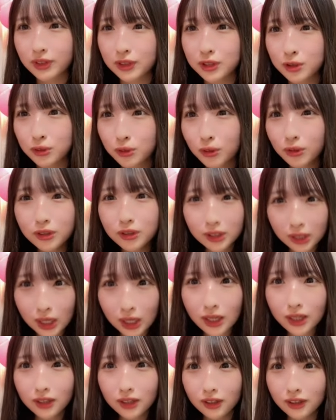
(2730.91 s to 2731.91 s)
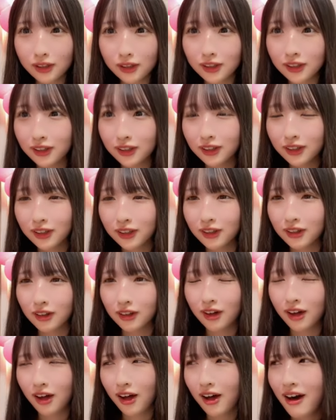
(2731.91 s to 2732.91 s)
すごくない
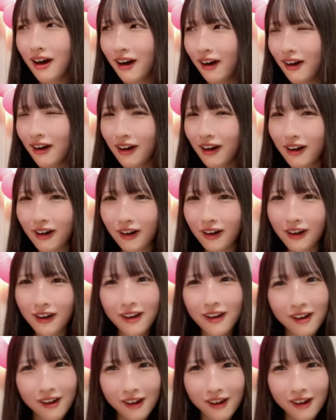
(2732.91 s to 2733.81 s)
ああ